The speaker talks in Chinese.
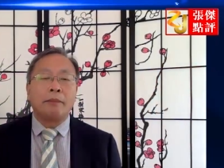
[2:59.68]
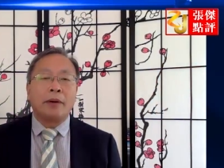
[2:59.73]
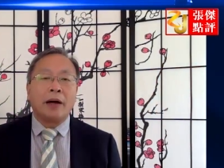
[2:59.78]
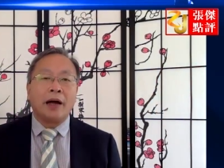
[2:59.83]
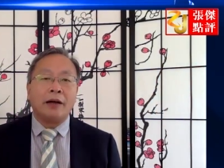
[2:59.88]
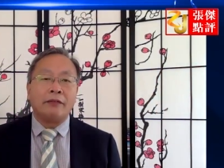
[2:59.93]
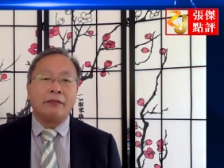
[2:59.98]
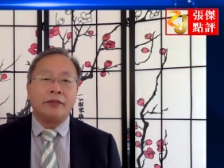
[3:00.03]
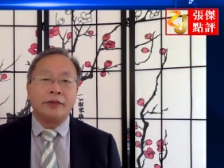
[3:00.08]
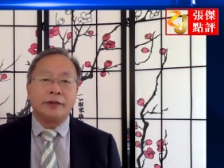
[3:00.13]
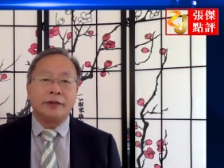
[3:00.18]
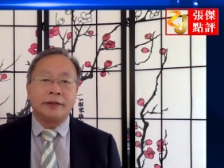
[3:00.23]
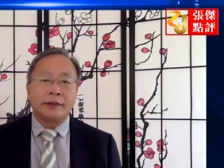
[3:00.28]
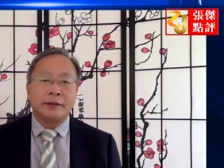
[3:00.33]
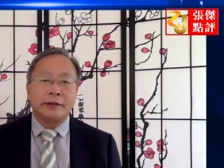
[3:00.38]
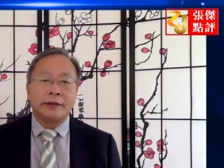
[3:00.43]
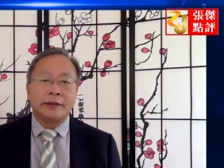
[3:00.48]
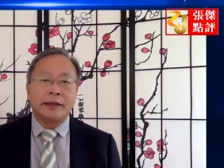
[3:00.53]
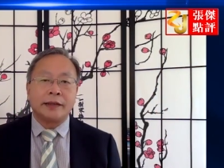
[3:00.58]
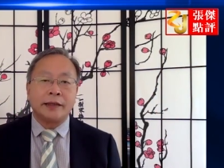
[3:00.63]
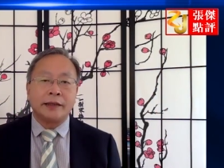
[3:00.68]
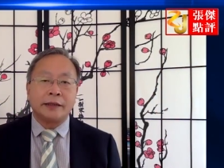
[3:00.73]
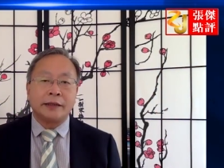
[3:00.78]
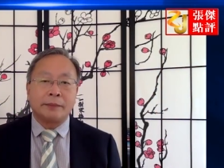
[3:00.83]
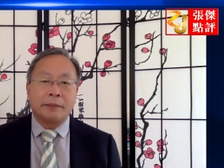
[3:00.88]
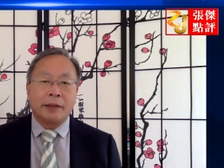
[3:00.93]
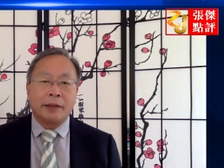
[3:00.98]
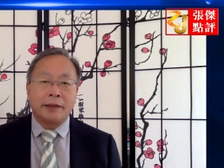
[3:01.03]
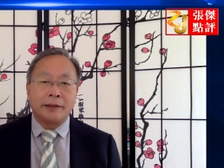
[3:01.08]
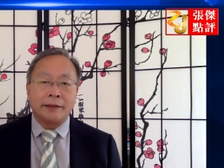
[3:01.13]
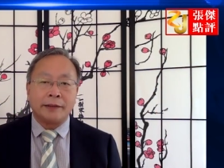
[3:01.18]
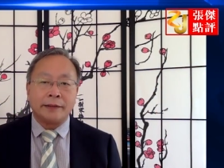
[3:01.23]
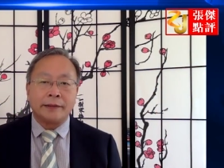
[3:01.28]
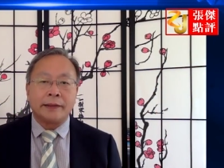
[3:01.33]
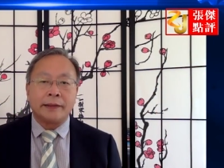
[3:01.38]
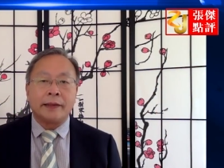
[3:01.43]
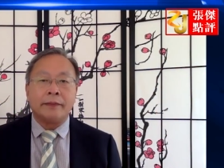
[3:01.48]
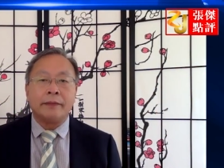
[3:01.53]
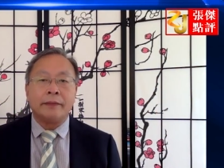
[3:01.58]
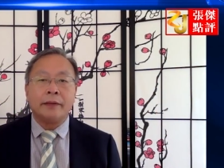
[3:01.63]
百分之三十八点
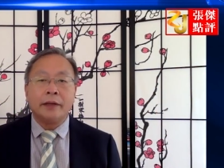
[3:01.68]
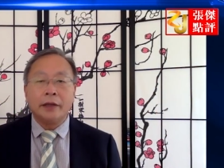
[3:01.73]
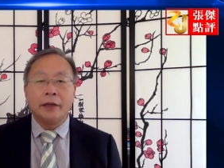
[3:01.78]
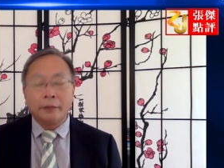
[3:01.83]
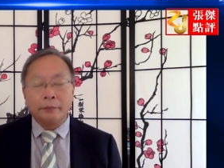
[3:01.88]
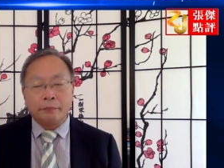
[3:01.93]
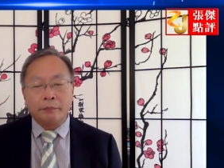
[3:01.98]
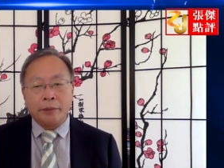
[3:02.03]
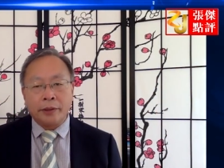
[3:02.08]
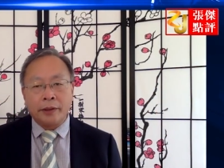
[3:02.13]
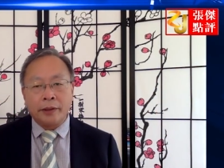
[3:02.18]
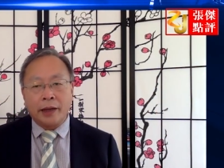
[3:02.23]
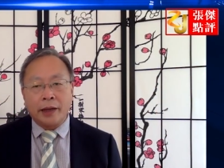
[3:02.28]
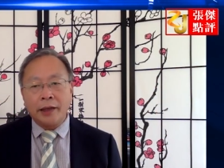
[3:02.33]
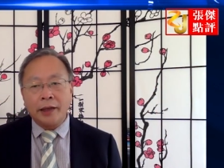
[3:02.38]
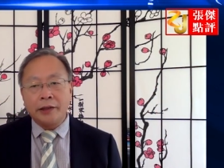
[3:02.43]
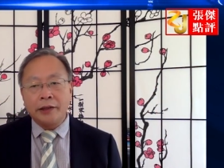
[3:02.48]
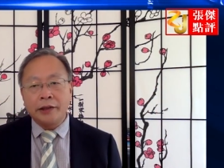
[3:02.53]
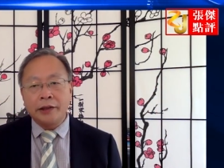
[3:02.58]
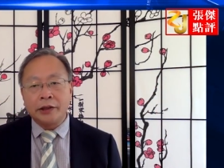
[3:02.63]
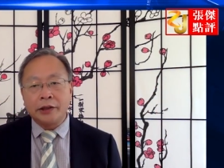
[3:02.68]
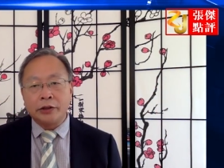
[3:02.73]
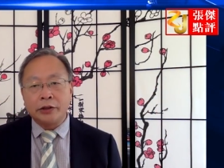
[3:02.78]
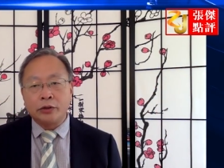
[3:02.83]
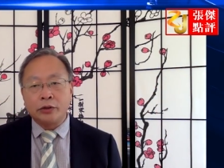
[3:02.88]
三。本来已经很